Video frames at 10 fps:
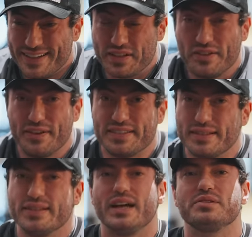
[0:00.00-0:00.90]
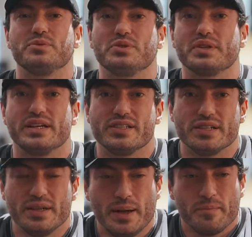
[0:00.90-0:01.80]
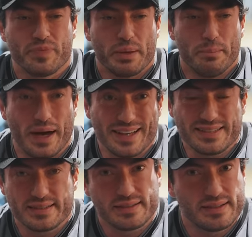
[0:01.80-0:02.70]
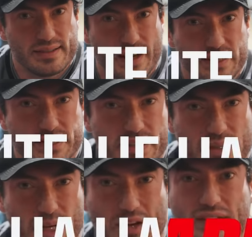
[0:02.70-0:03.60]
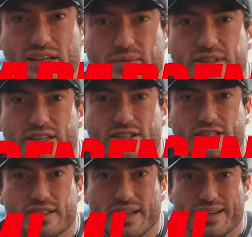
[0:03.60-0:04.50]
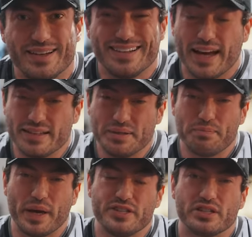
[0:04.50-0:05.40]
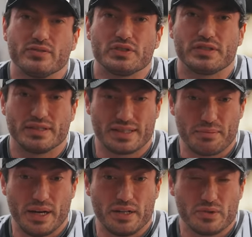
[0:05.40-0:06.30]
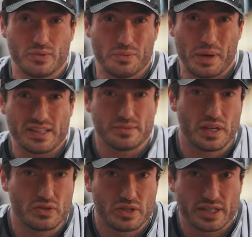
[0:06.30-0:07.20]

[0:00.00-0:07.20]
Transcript: Ele tem uma facilidade muito grande. Mas a gente tem que trabalhar com as armas que a gente tem. E nada impede que você trabalhe com o máximo da sua